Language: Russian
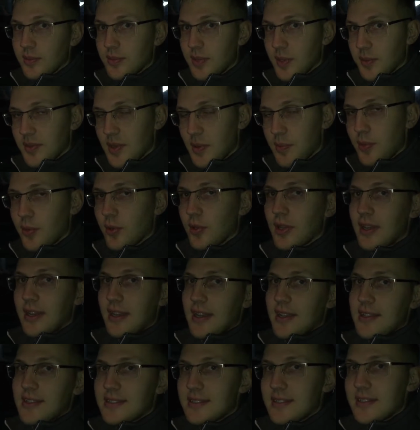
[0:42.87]
Прям до пола.
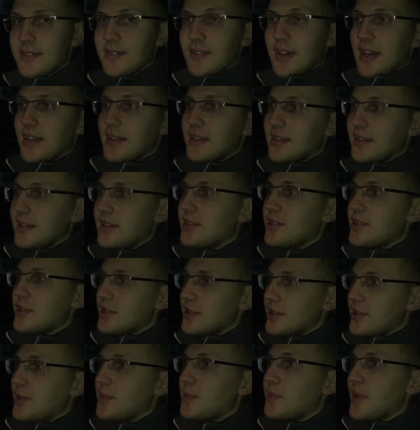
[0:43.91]
Раз, два, три,
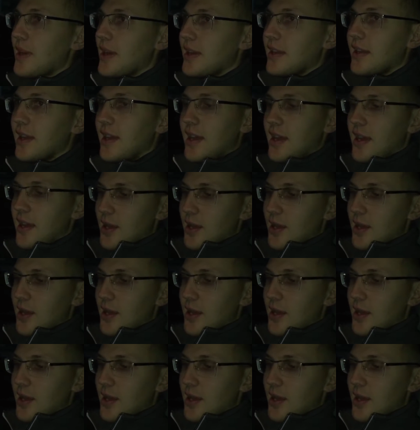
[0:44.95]
четыре, пять.